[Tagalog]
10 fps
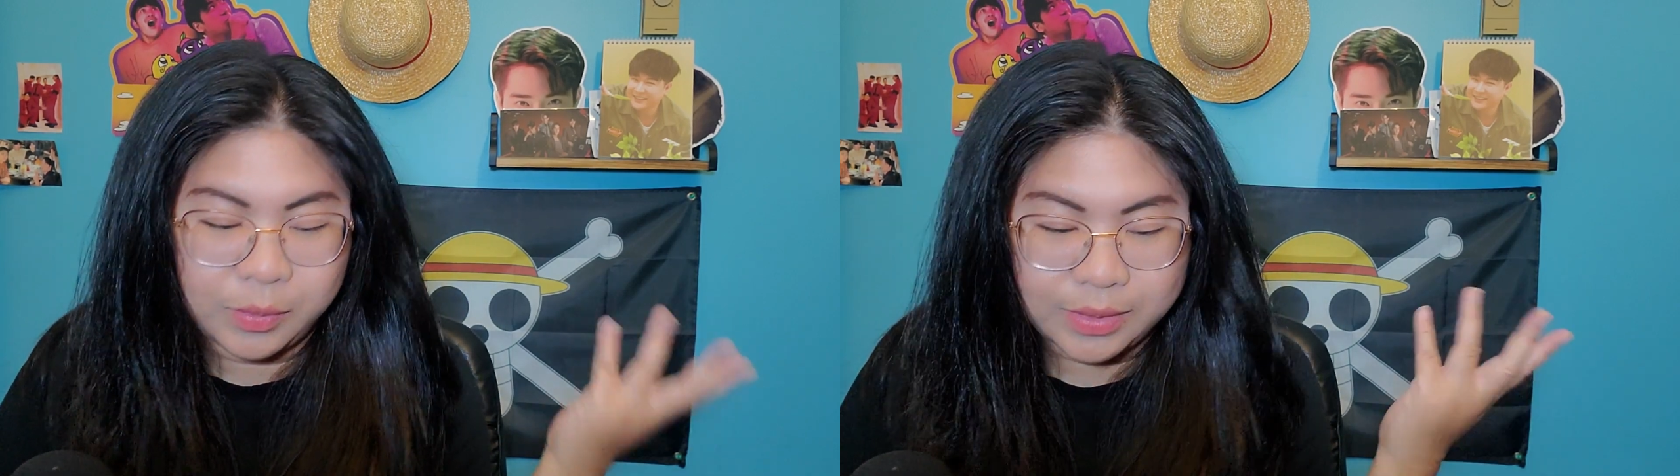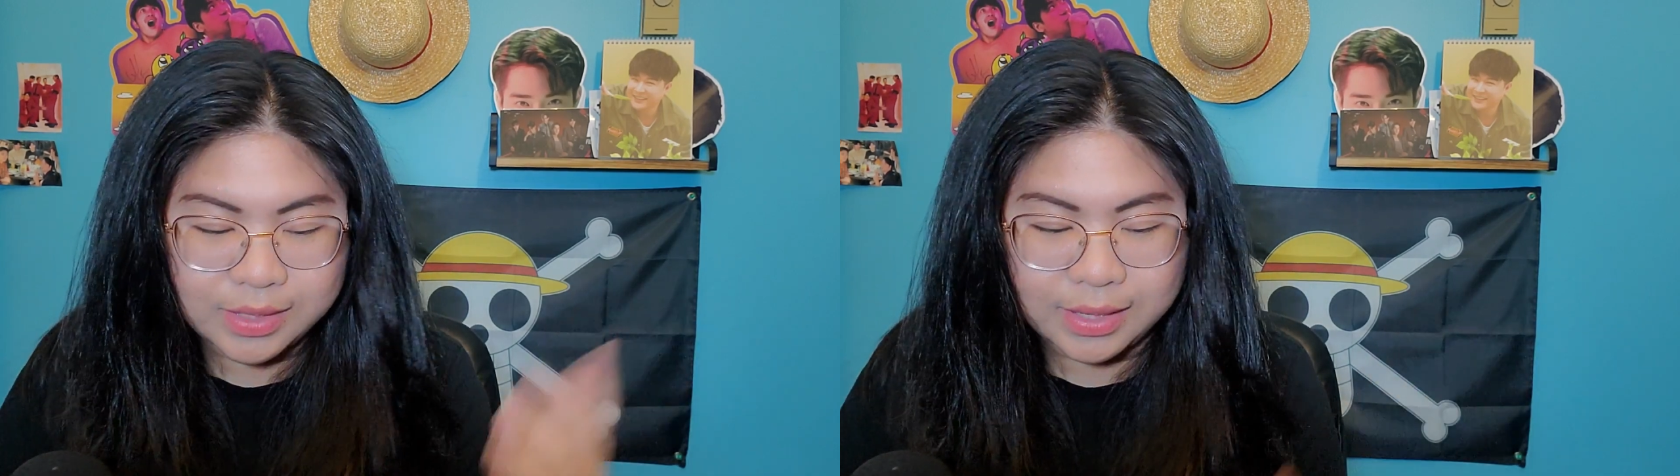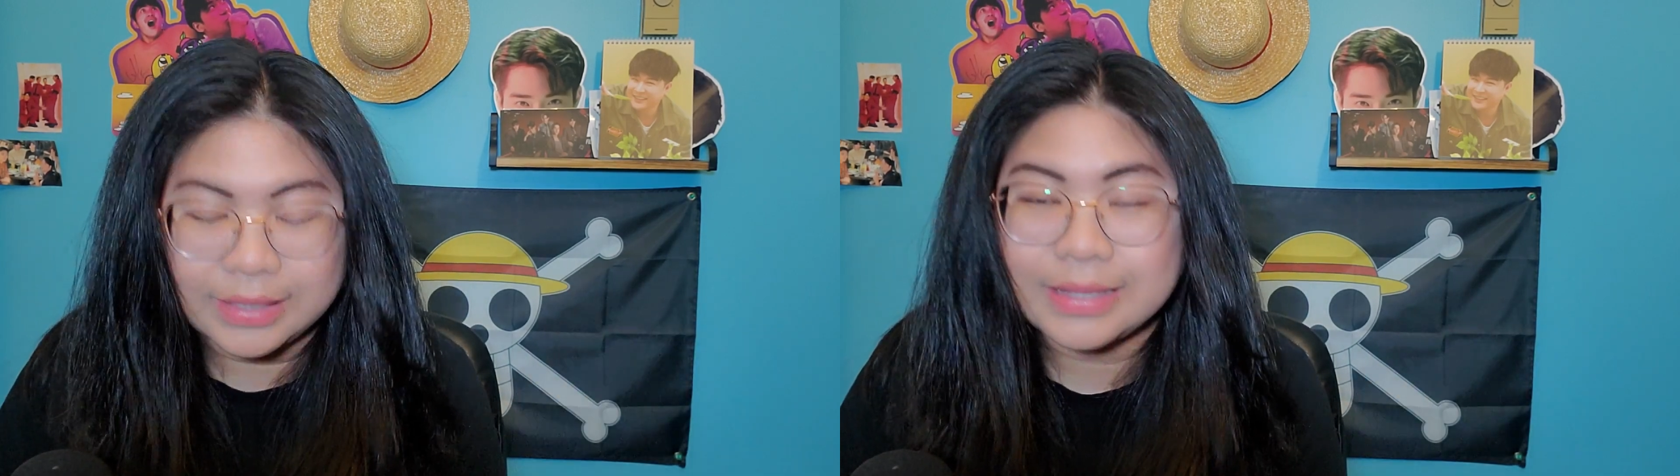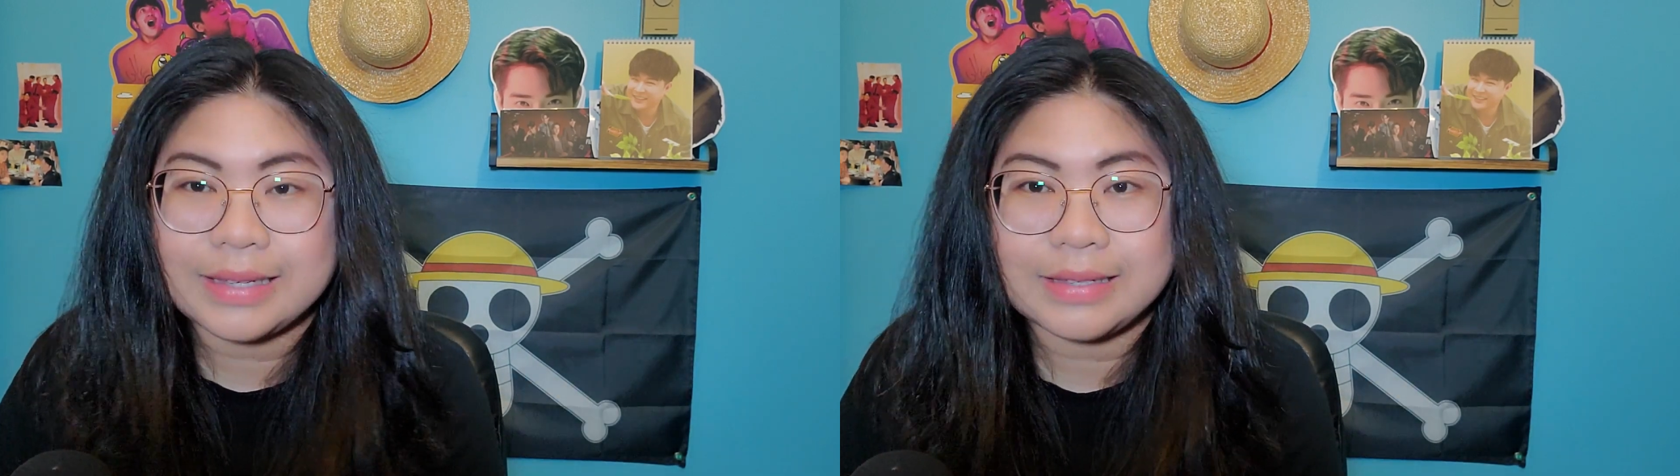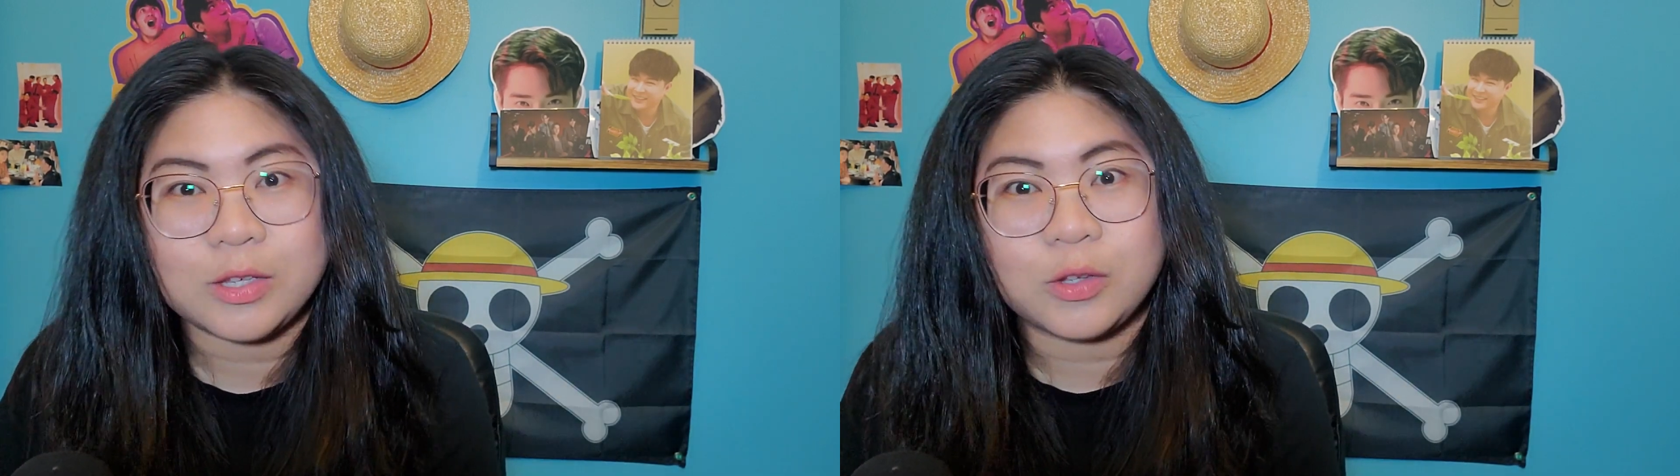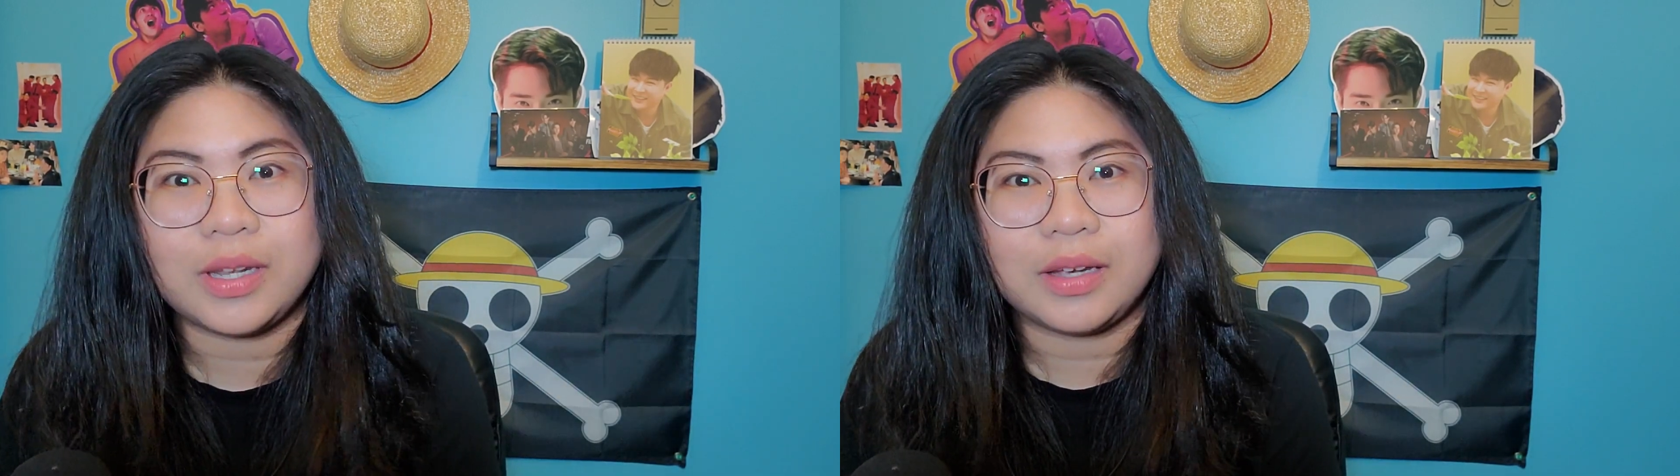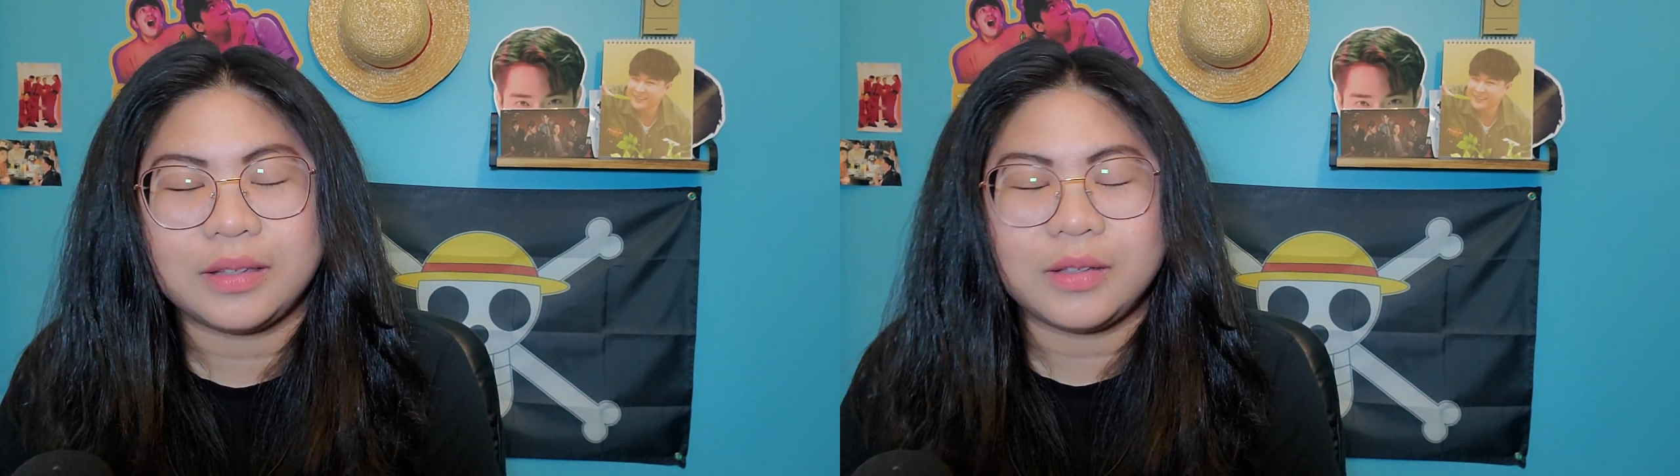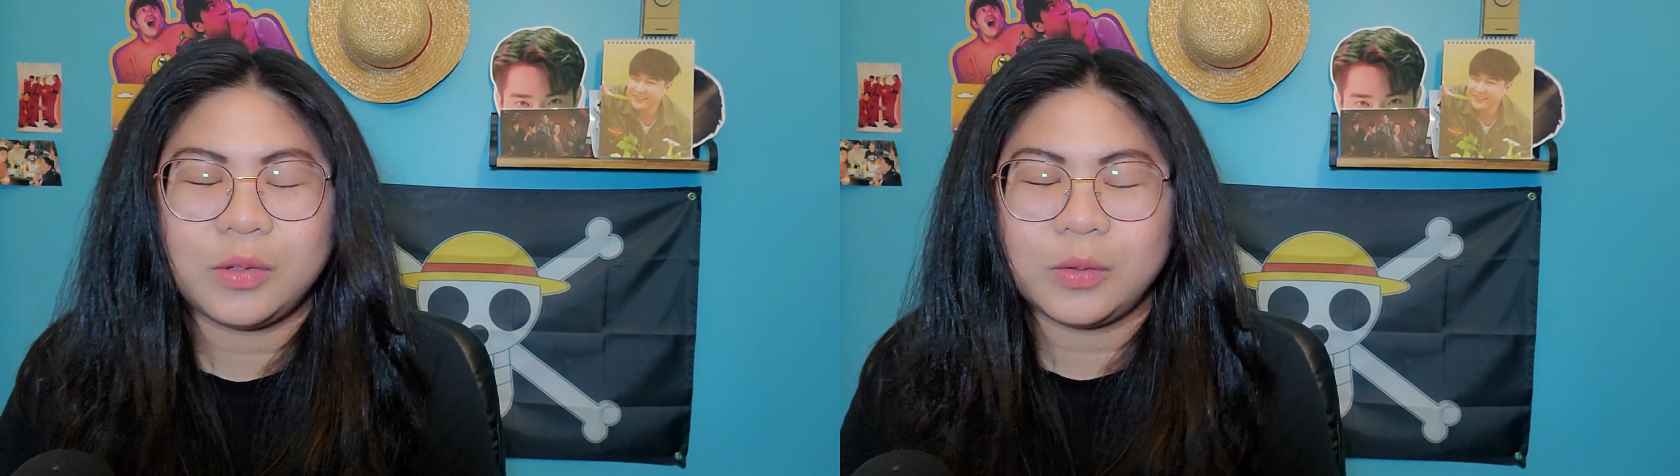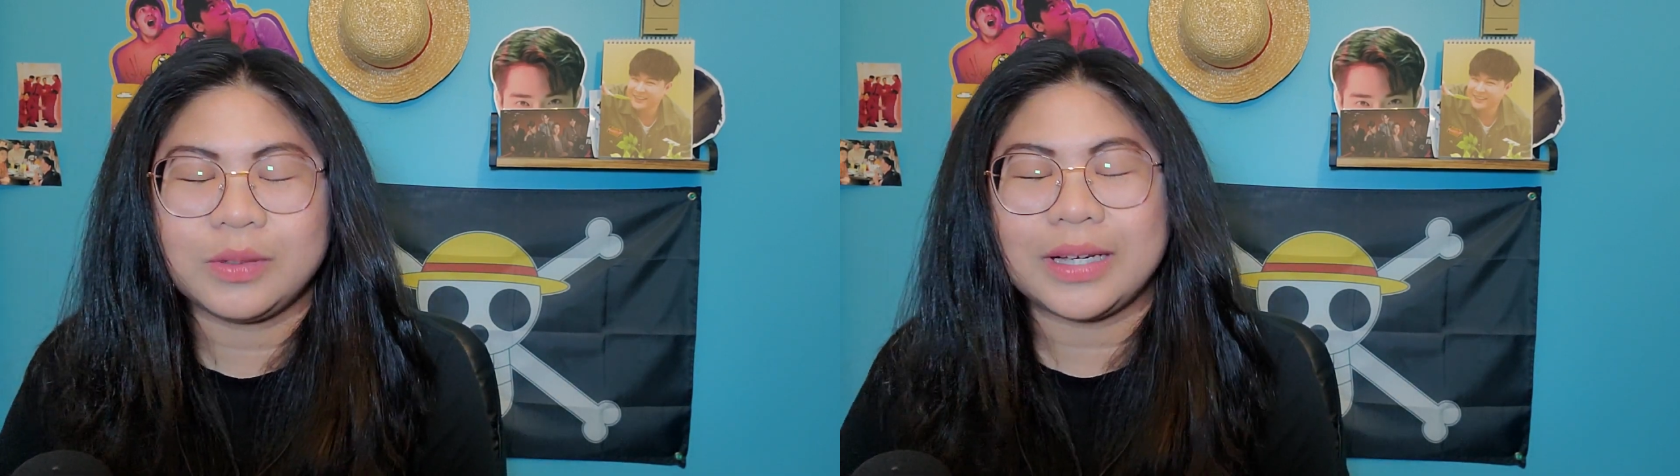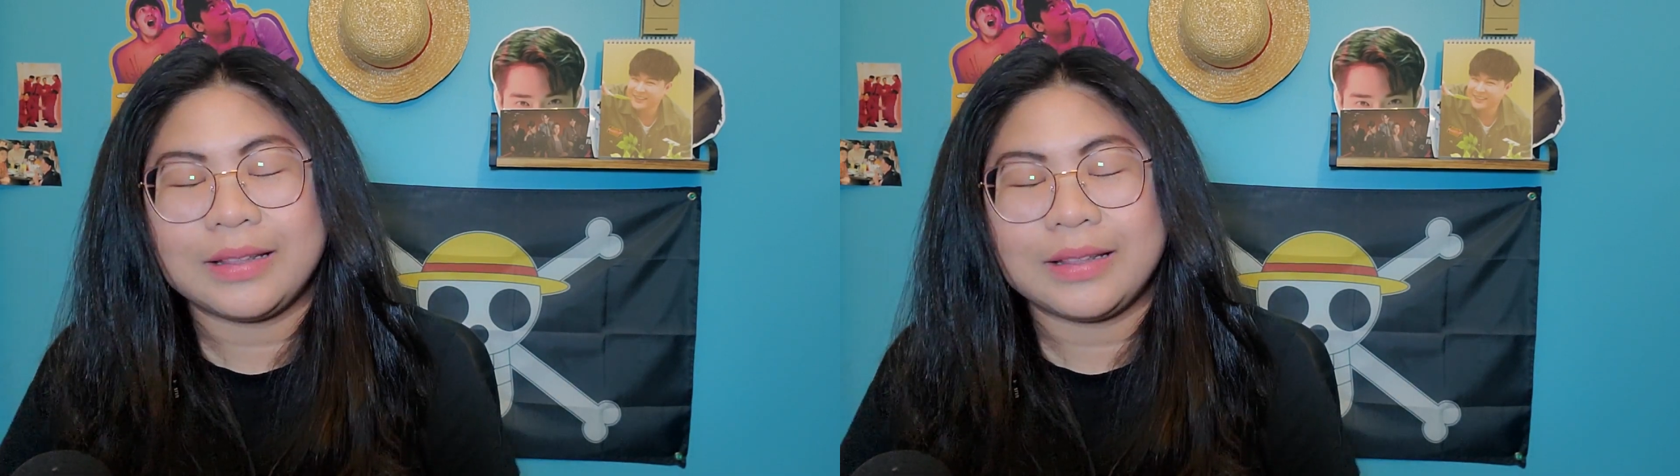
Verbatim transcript: 21 seconds kasi yun lang din yung